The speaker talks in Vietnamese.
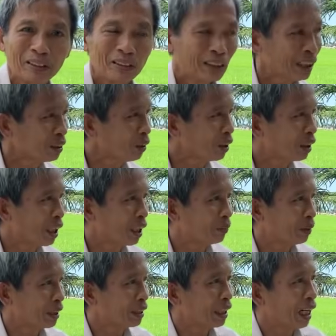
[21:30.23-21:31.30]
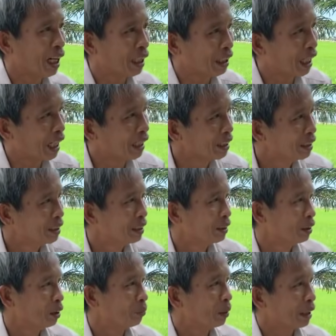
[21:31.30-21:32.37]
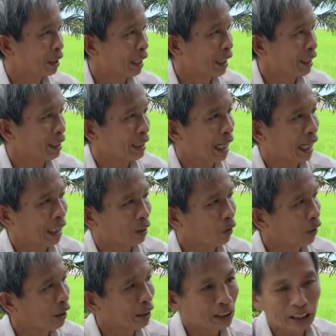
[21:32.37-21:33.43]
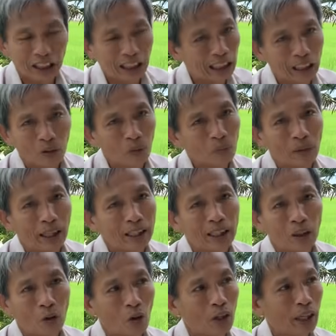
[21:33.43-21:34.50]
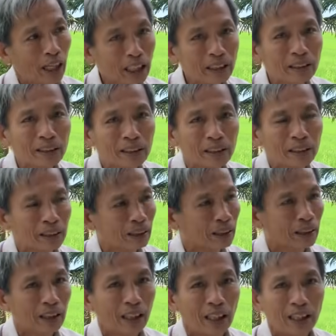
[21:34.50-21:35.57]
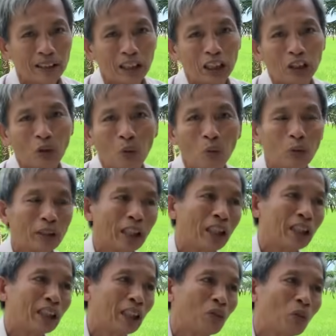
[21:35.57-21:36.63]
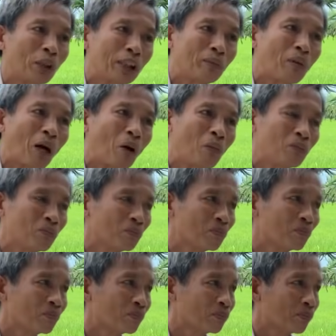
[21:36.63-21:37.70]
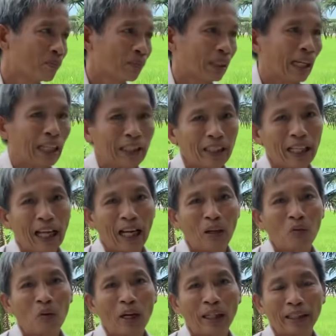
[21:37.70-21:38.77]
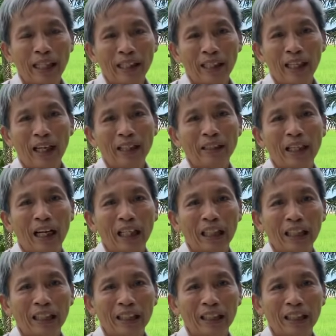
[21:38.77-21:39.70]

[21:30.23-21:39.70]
nó cho nên bây giờ là mình thấy ngài nói cái gì là cũng phải là có hết đó, ví dụ như cái quyển 1 ngài nó hạ quân đây nó hết đời